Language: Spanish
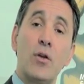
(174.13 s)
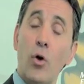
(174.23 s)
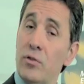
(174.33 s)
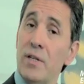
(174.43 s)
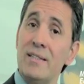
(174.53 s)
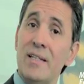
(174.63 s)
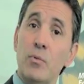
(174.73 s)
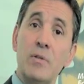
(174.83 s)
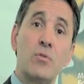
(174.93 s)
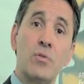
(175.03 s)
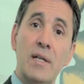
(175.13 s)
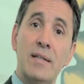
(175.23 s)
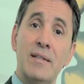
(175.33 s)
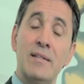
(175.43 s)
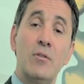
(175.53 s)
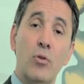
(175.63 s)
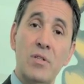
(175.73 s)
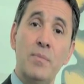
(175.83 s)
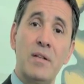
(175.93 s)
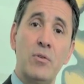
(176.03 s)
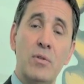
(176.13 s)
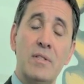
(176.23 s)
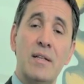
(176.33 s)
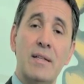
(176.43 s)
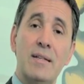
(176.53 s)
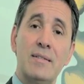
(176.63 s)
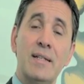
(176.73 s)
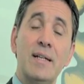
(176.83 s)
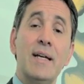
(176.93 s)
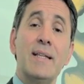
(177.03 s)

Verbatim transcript: que hoy se hacen nuestros clientes, los inversionistas de ICSE,